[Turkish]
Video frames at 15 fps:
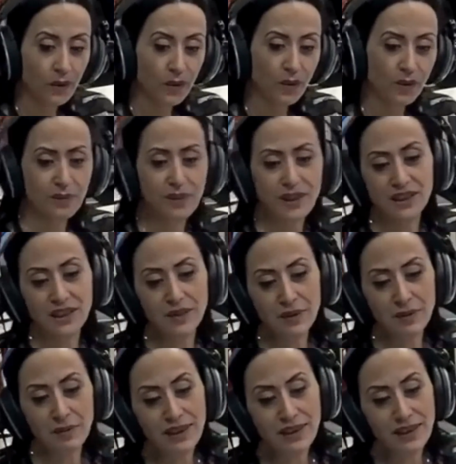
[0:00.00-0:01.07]
o zaman
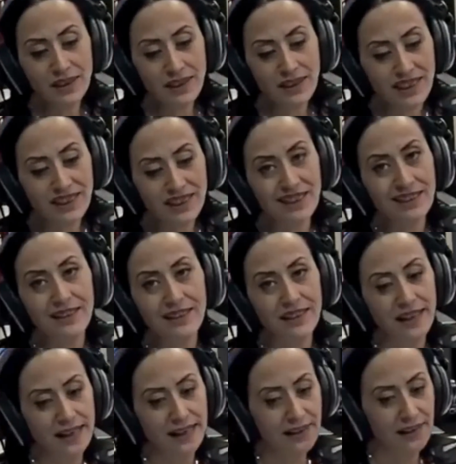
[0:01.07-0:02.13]
şimdi beni iyice
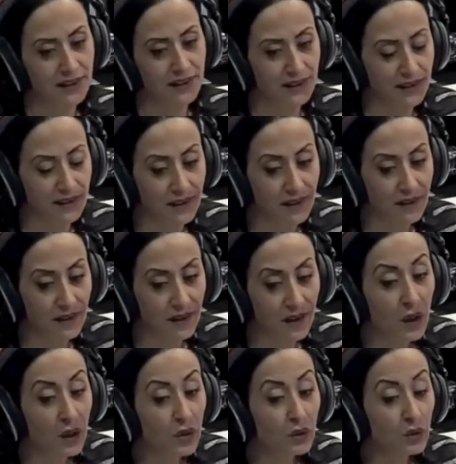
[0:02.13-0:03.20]
dinle.
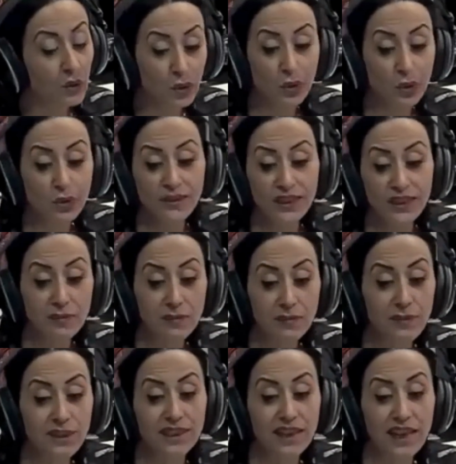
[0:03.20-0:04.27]
Düşün ki
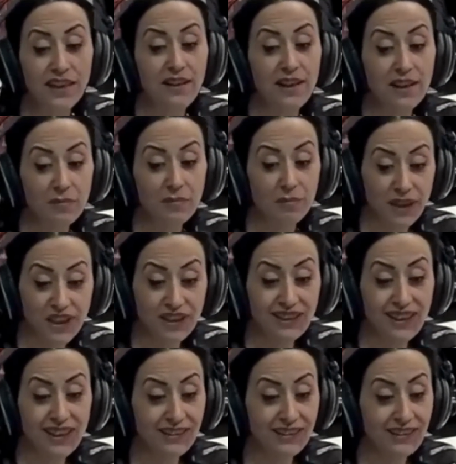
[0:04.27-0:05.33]
bir eve
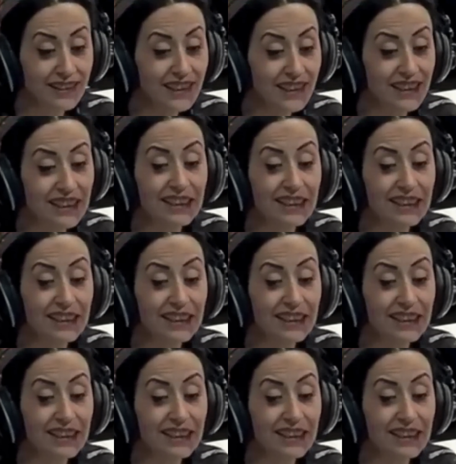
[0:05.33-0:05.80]
bacadan iki